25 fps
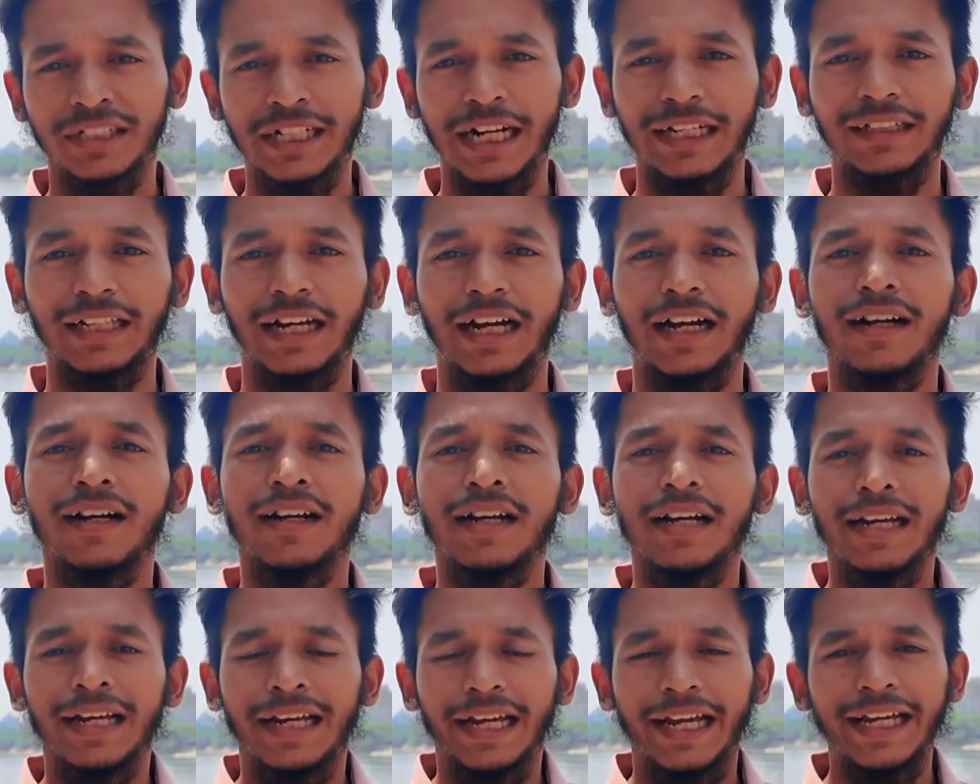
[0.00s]
ছাতা
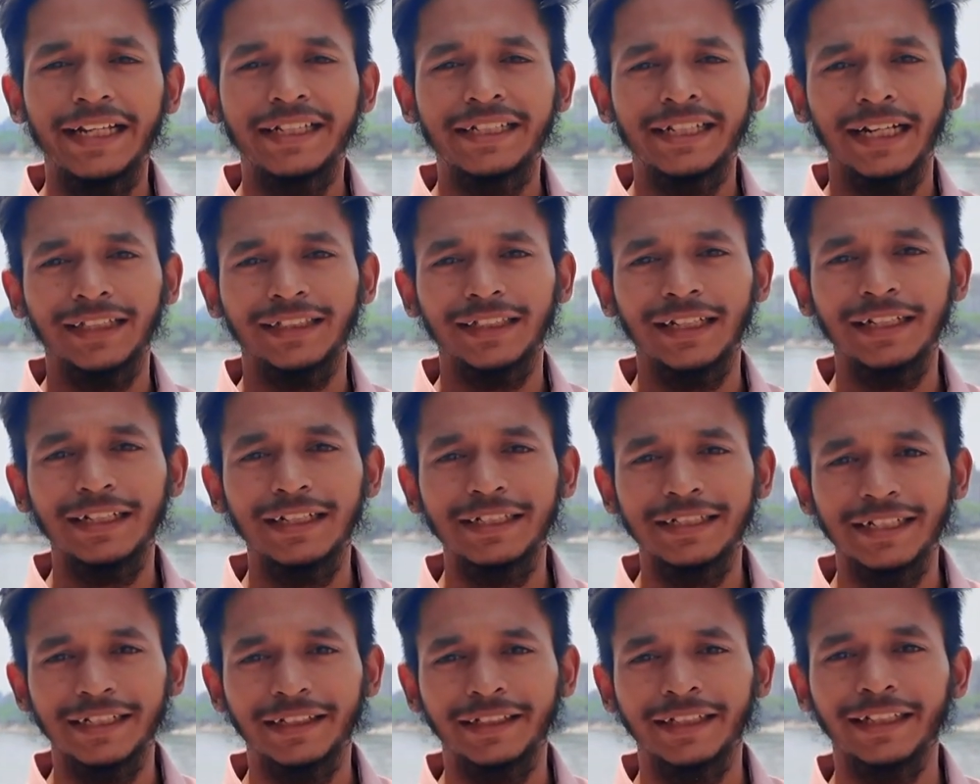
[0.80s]
এই ছাতার
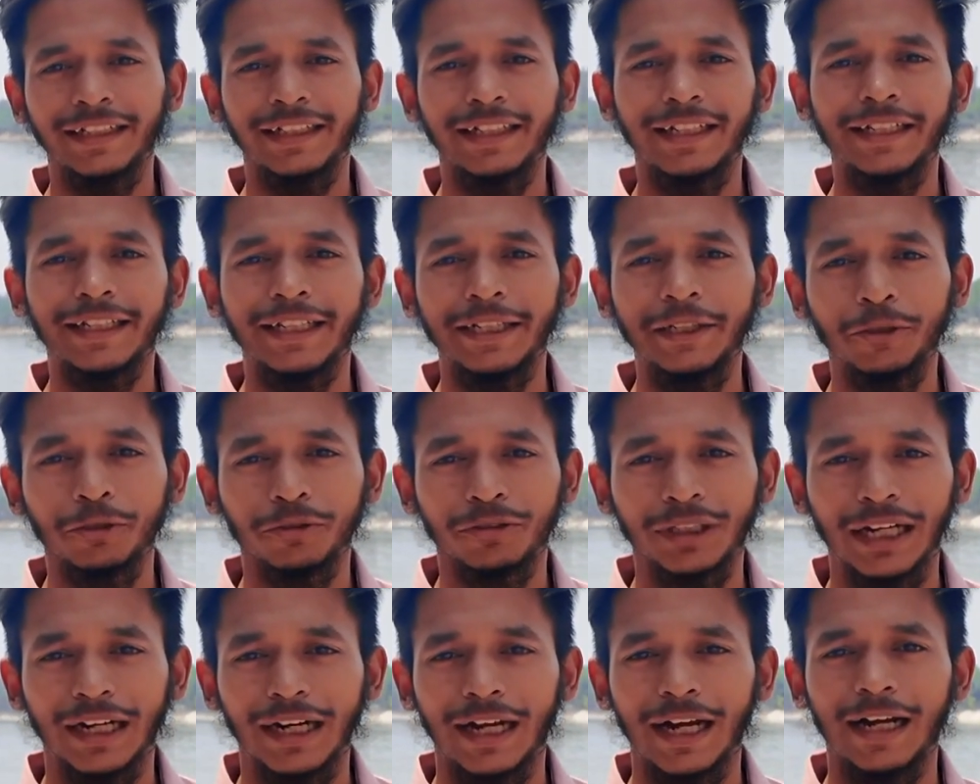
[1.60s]
নিচে থেকেই
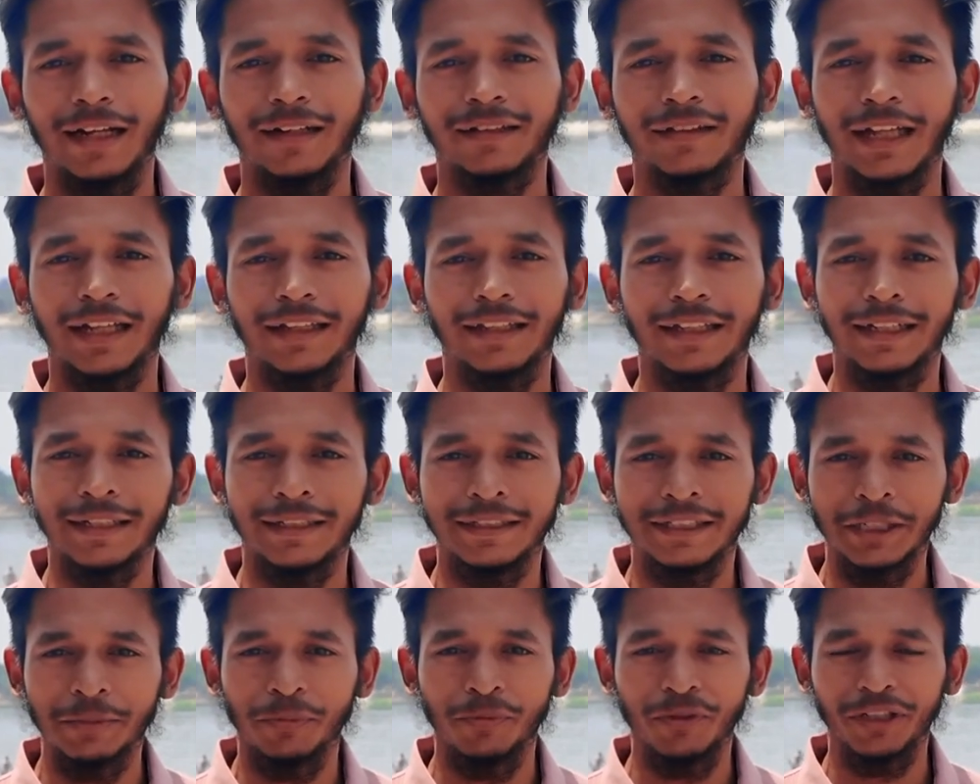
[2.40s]
কিন্তু তারা তাদের
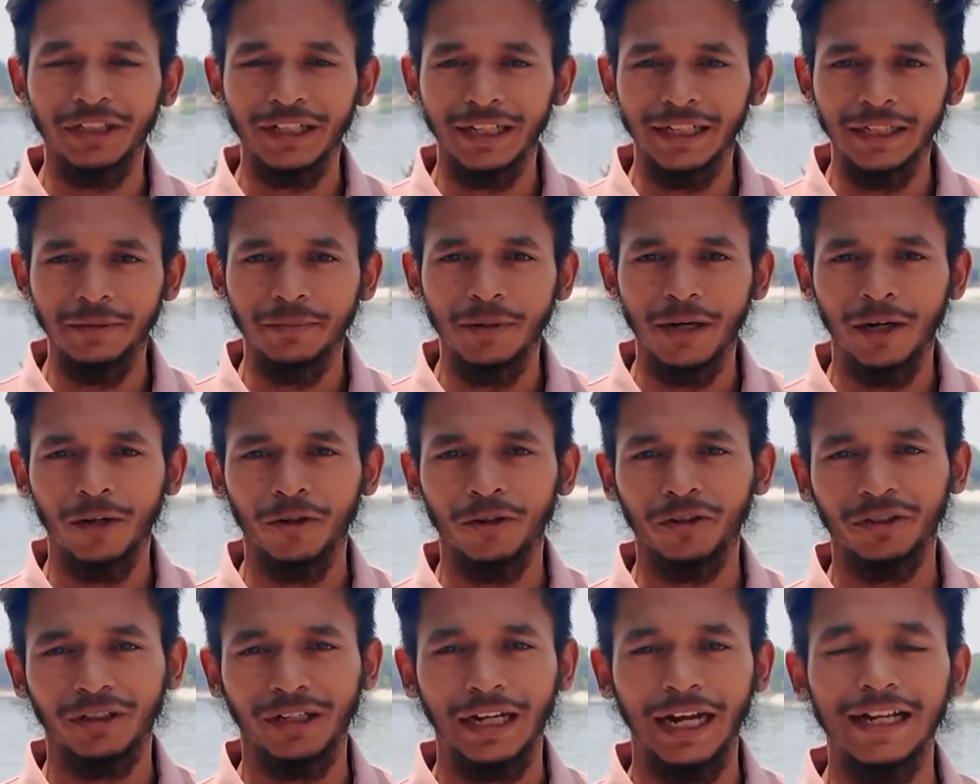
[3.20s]
জীবিকা
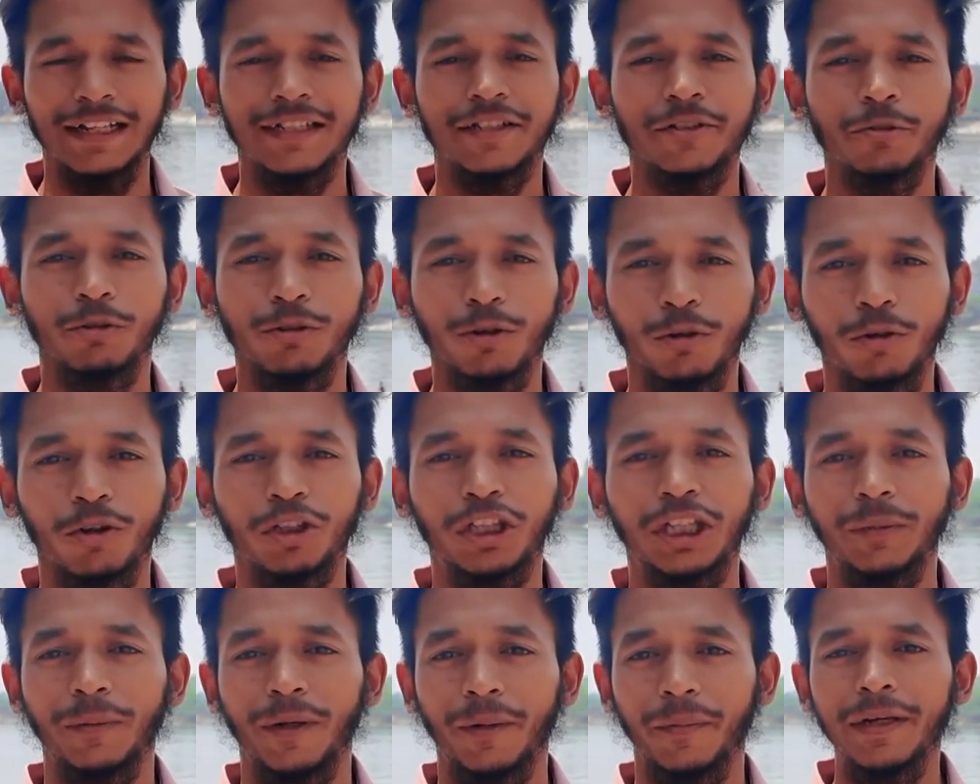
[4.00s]
নির্বাহর কাজগুলো
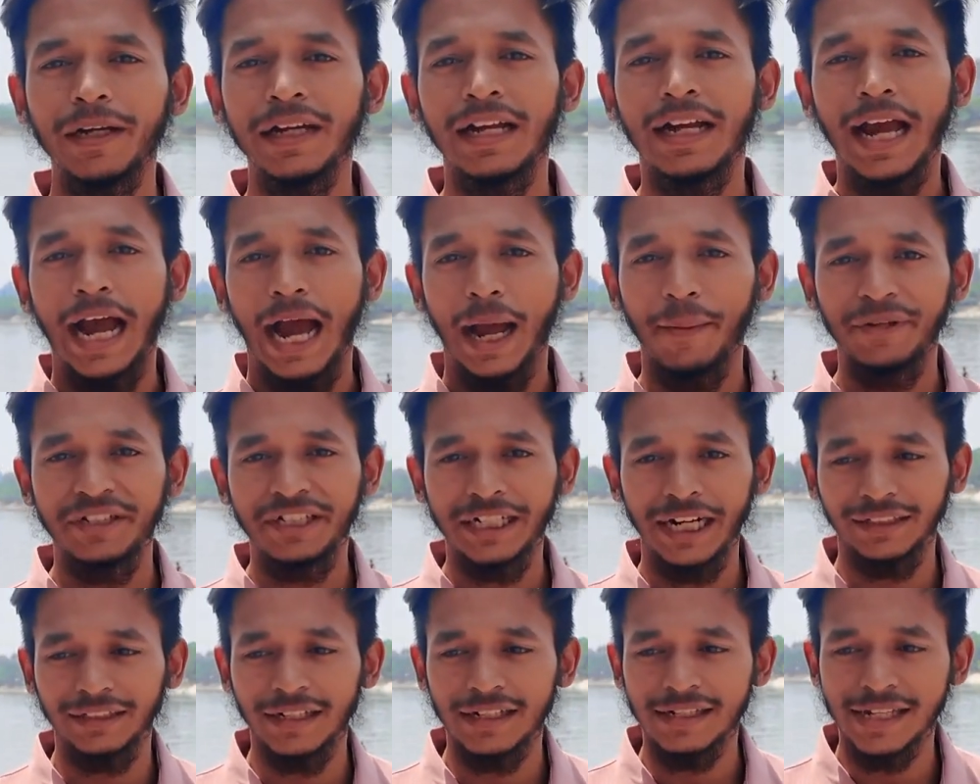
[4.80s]
করতে পারবে আমি
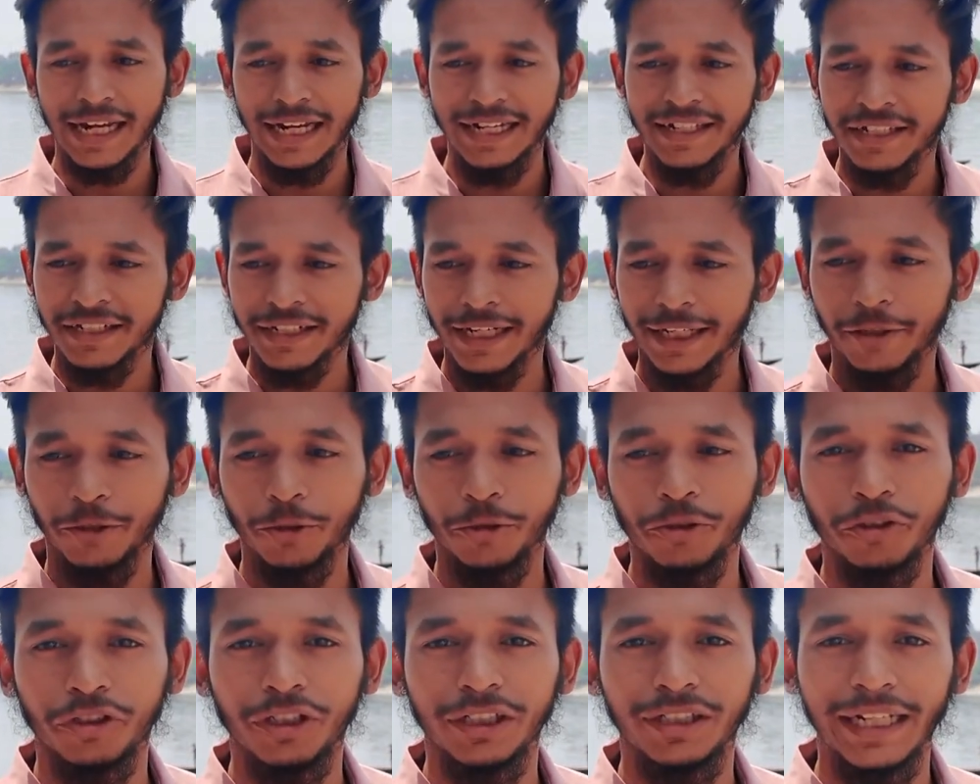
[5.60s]
ছাতার সাইজটা
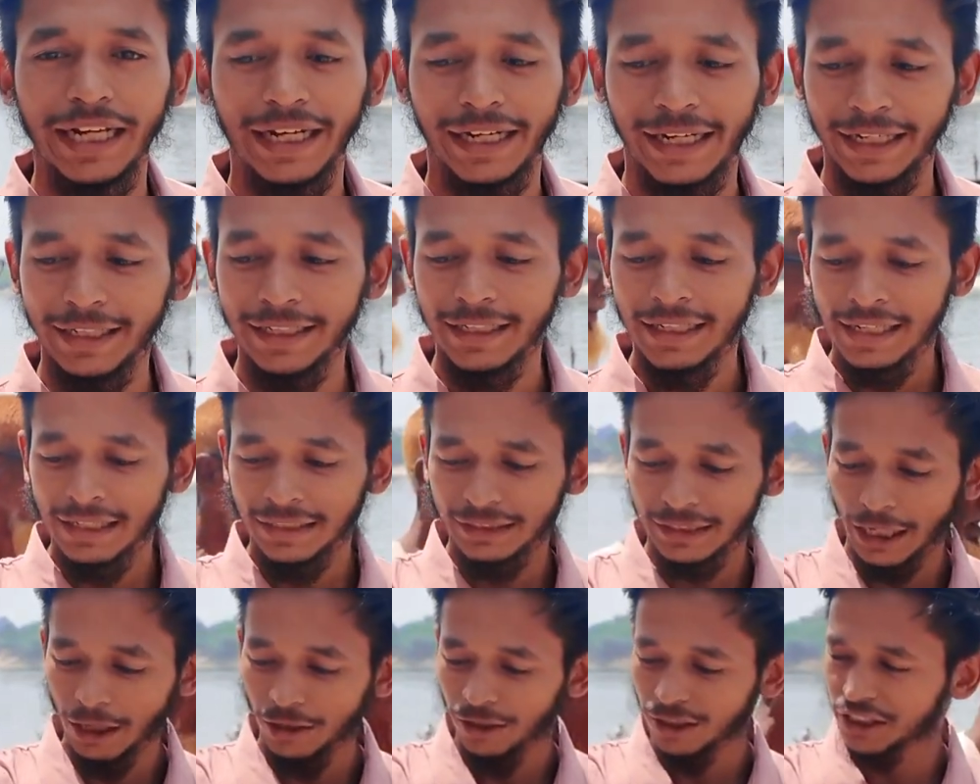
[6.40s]
একটু যদি দেখাই
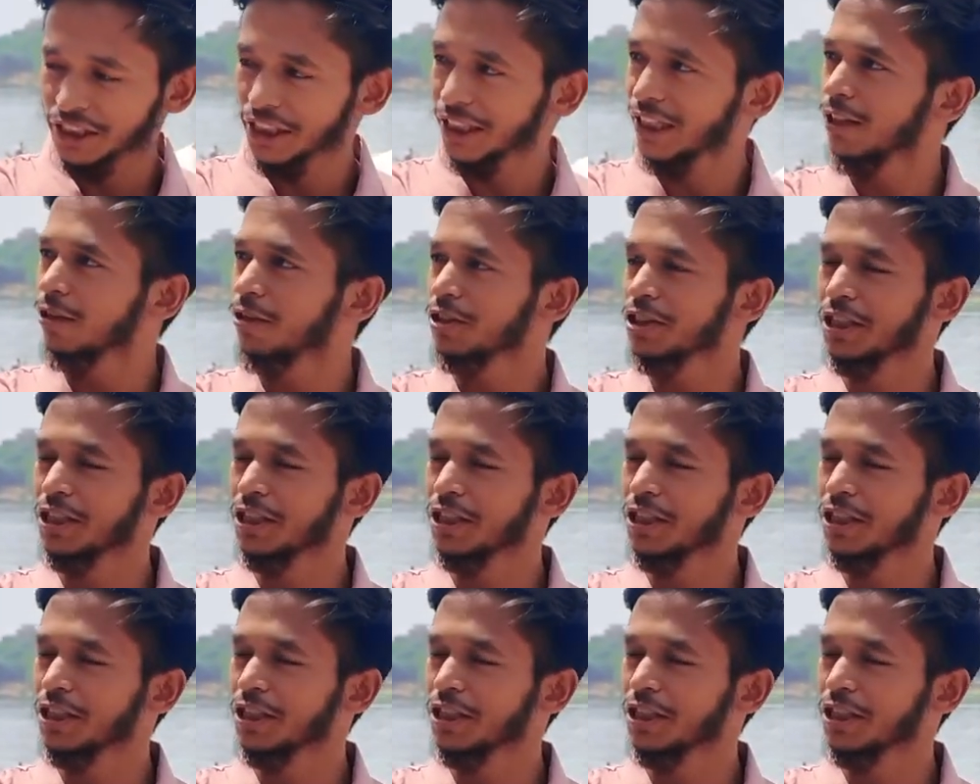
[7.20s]
তাহলে সেটা